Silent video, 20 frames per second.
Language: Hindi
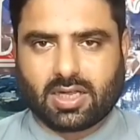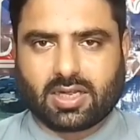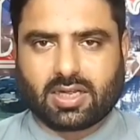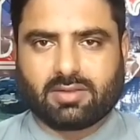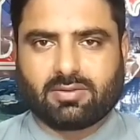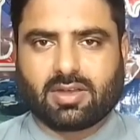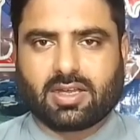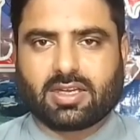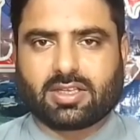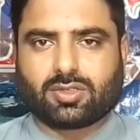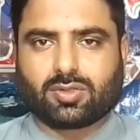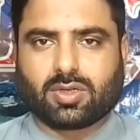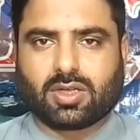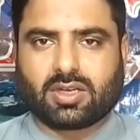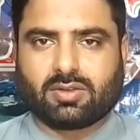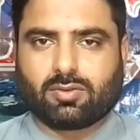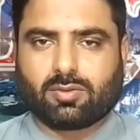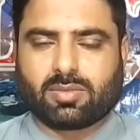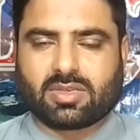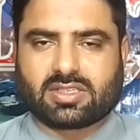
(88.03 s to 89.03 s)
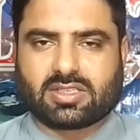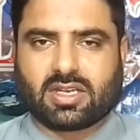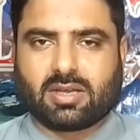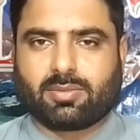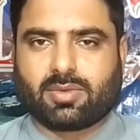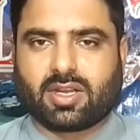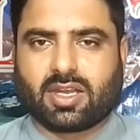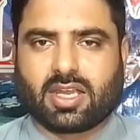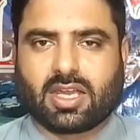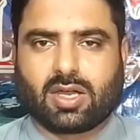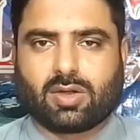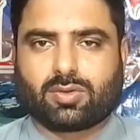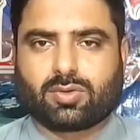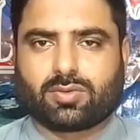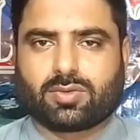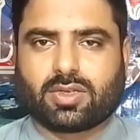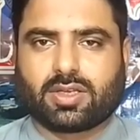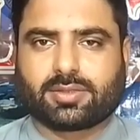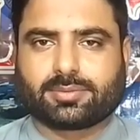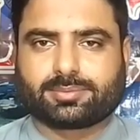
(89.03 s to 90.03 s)
आने वाले जो है ना वो मसला बनाया
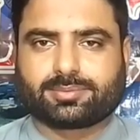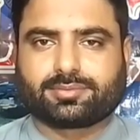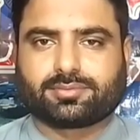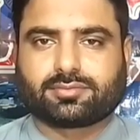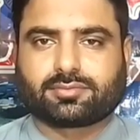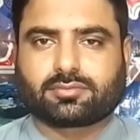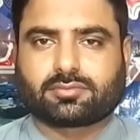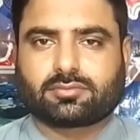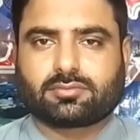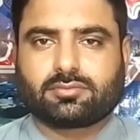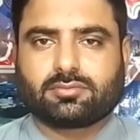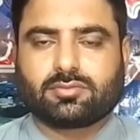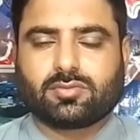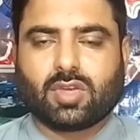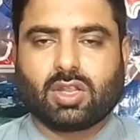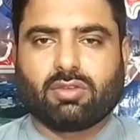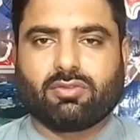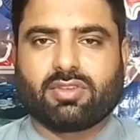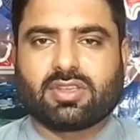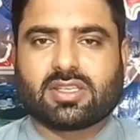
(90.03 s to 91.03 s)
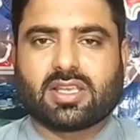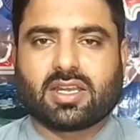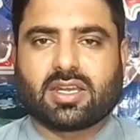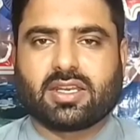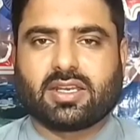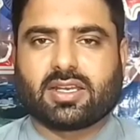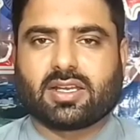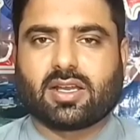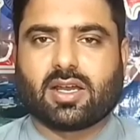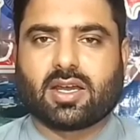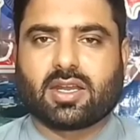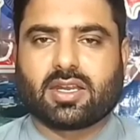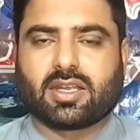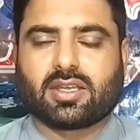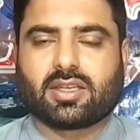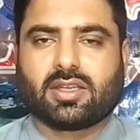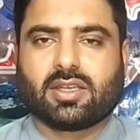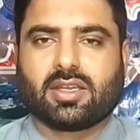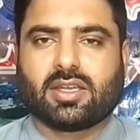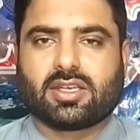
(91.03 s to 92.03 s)
उन्होंने वीज़ा नहीं लगा
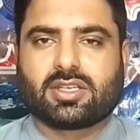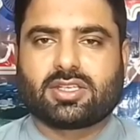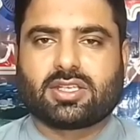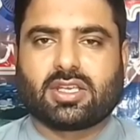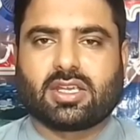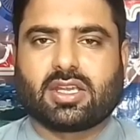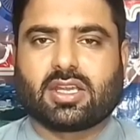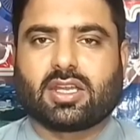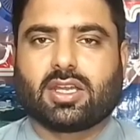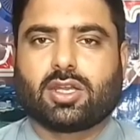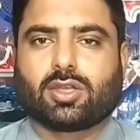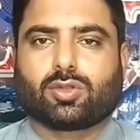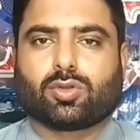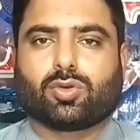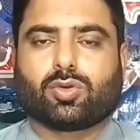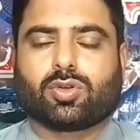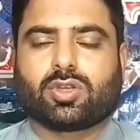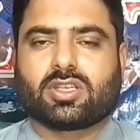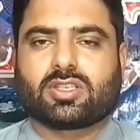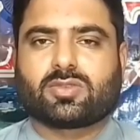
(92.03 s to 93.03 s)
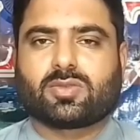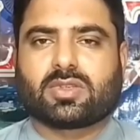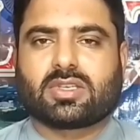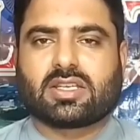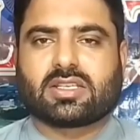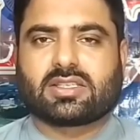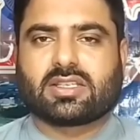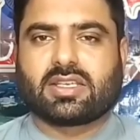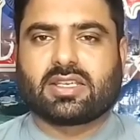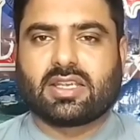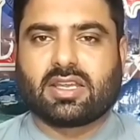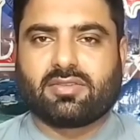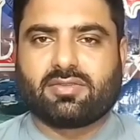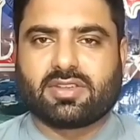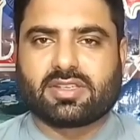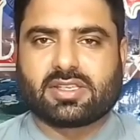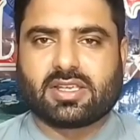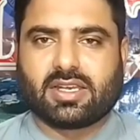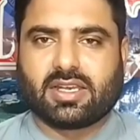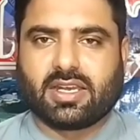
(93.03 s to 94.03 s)
रहे ठीक है तो इस वजह से ये
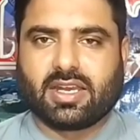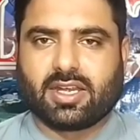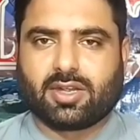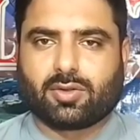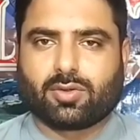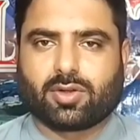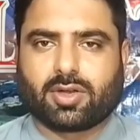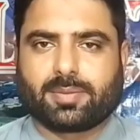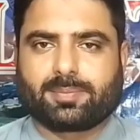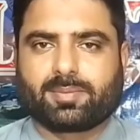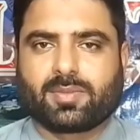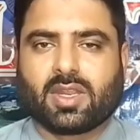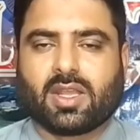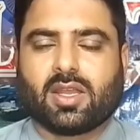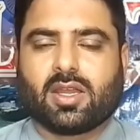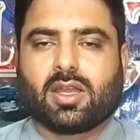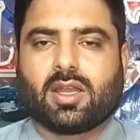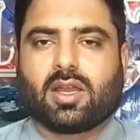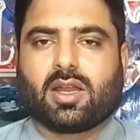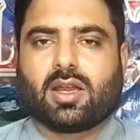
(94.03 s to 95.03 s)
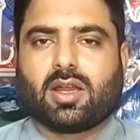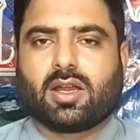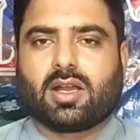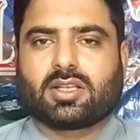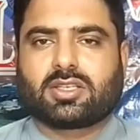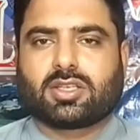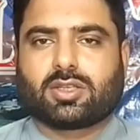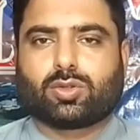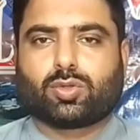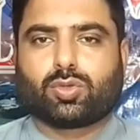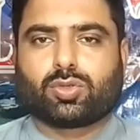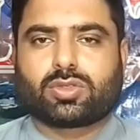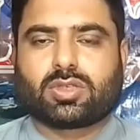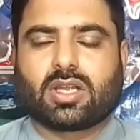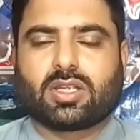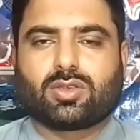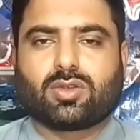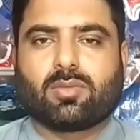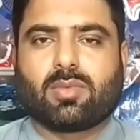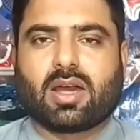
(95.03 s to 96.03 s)
वीज़े लेट हो रहे हैं अच्छा
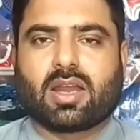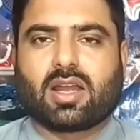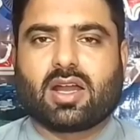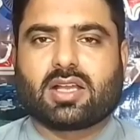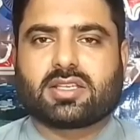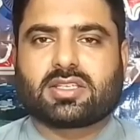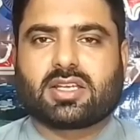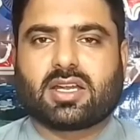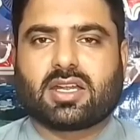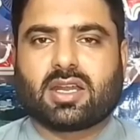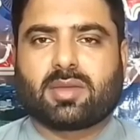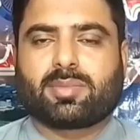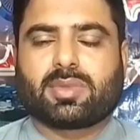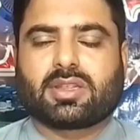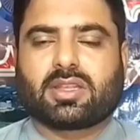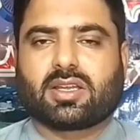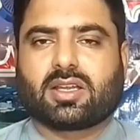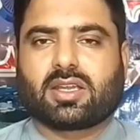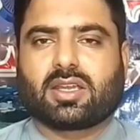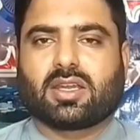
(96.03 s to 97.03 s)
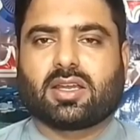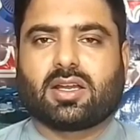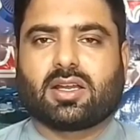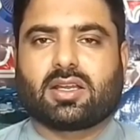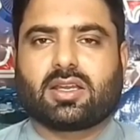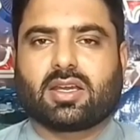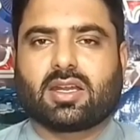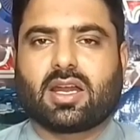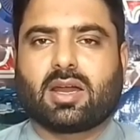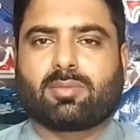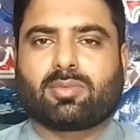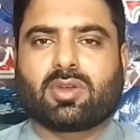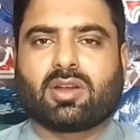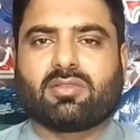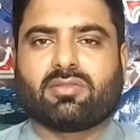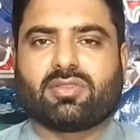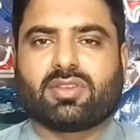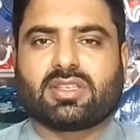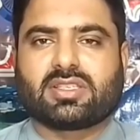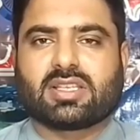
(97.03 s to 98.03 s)
दूसरा जो हमारा आज का टॉपिक था कि अगर आपका
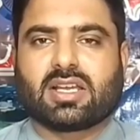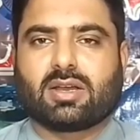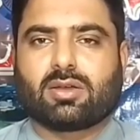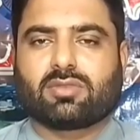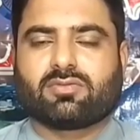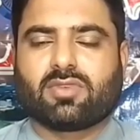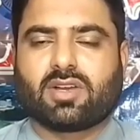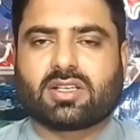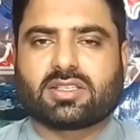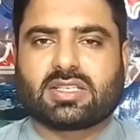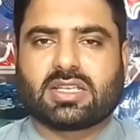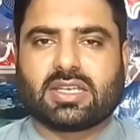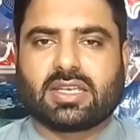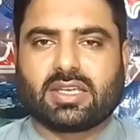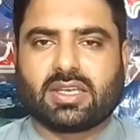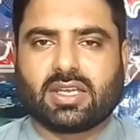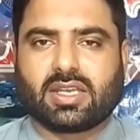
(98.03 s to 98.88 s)
वीज़ा वहाँ से